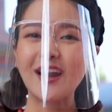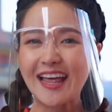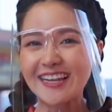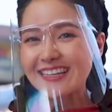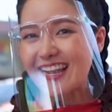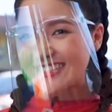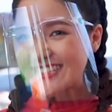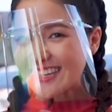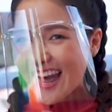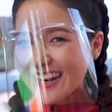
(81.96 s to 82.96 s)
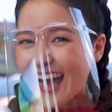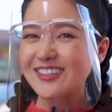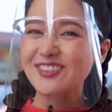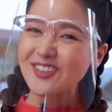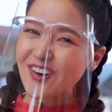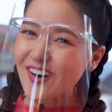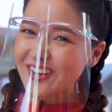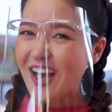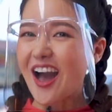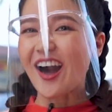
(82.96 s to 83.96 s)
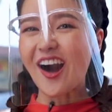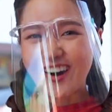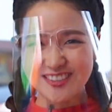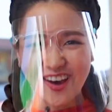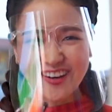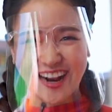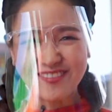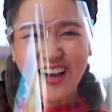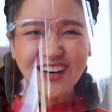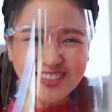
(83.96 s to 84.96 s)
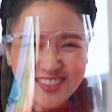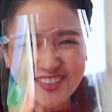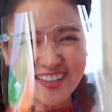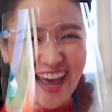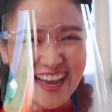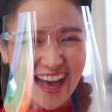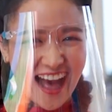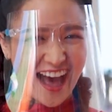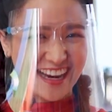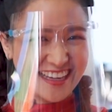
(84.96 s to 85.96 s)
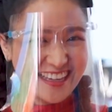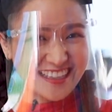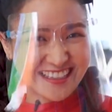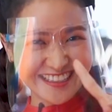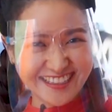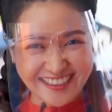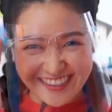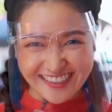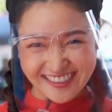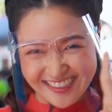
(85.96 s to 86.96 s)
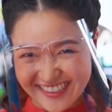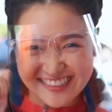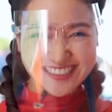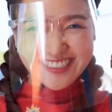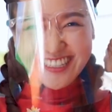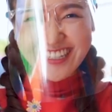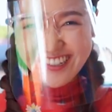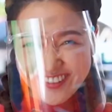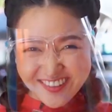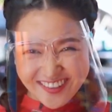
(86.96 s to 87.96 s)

และเด็กๆที่น่ารักทุกๆคนขอต้อนรับเข้าสู่รายการคิดสนุก